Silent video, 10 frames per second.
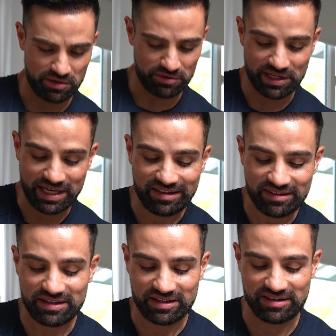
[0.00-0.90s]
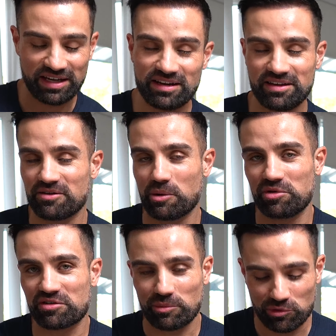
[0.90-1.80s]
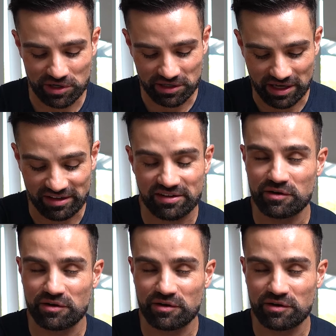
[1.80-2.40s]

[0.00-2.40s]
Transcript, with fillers: und ich esse die tatsächlich, und das glaubt ihr nicht, ich esse die